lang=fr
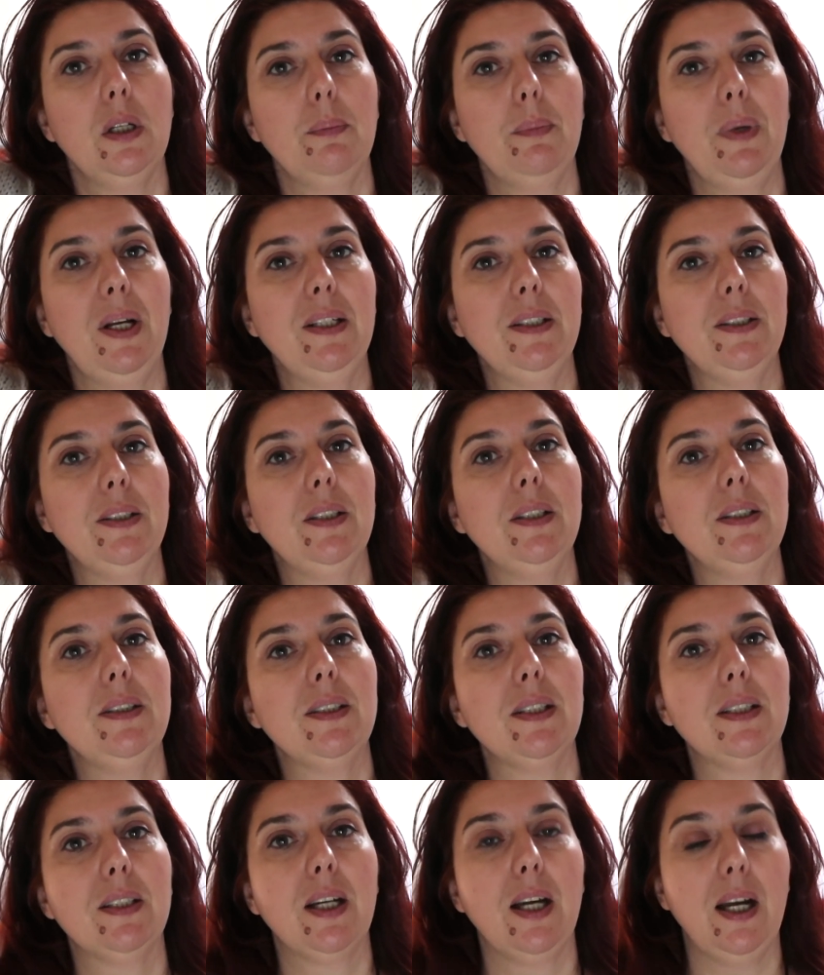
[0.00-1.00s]
bah, l'idée
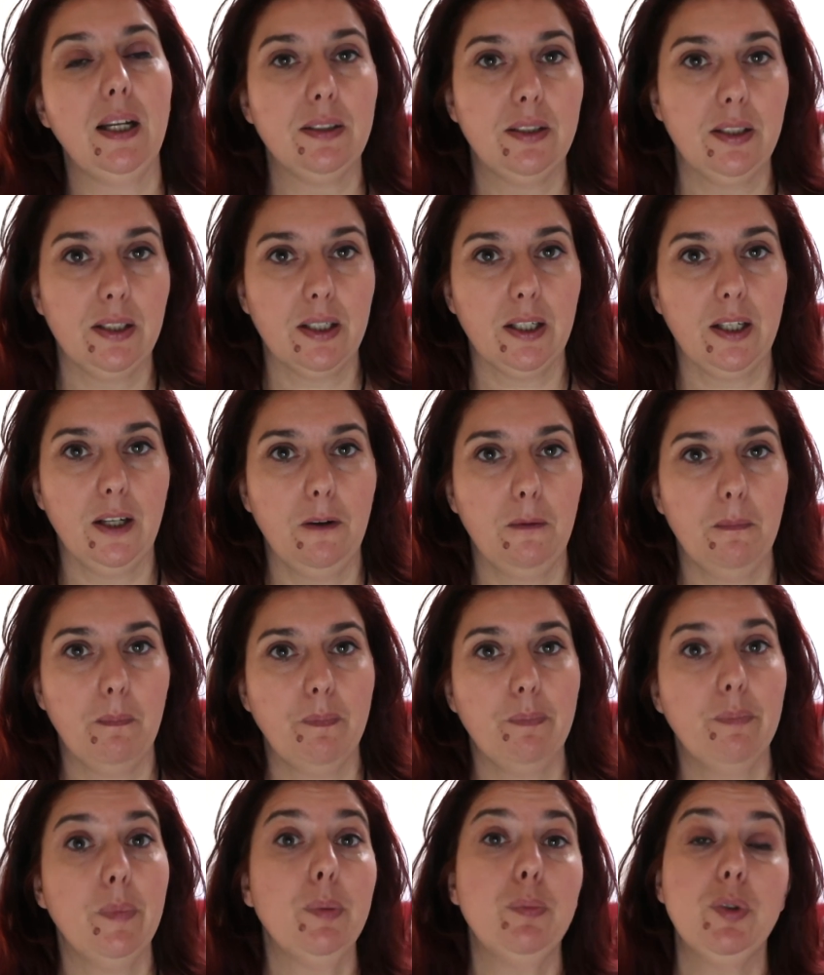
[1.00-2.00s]
c'est de réatterrir.
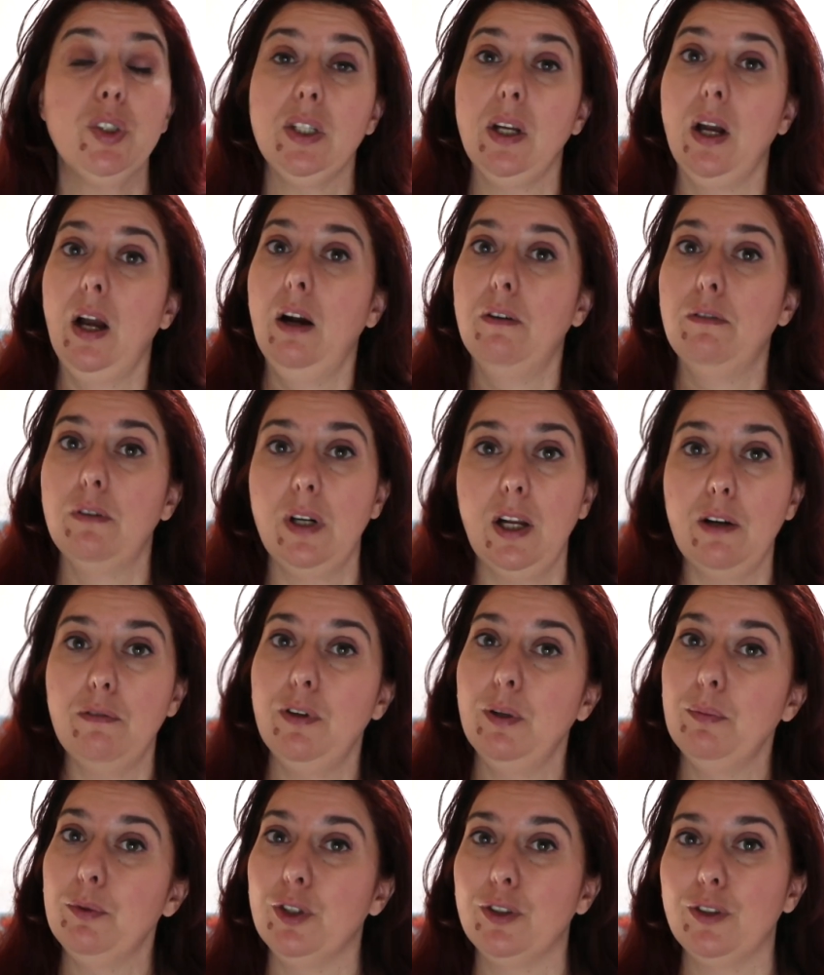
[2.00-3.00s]
Même si avant la
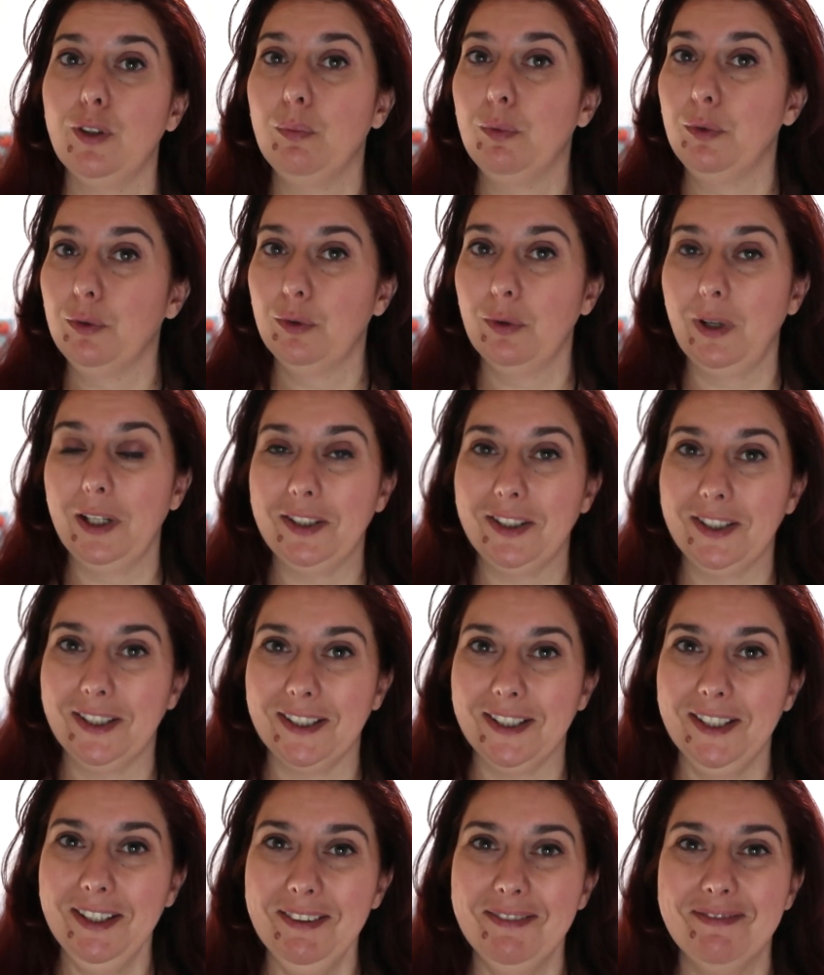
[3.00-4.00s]
flamme, j'étais plutôt
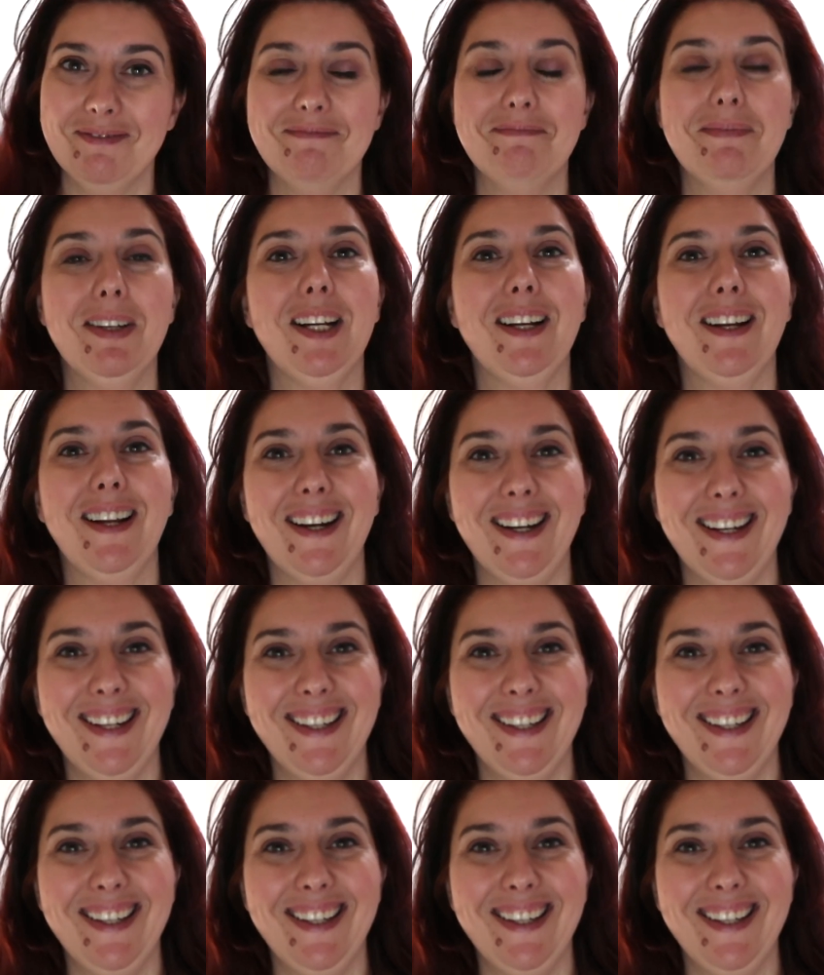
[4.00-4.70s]
atterri, Mais là,